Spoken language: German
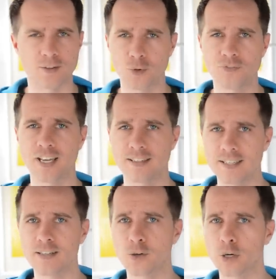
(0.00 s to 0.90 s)
wirklich irgendwie an
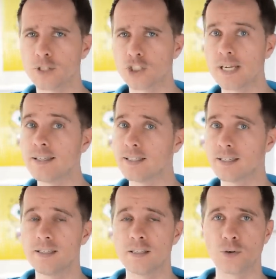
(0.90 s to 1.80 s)
jeder Körperstelle, die
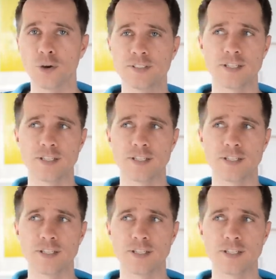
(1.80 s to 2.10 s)
riechen könnte.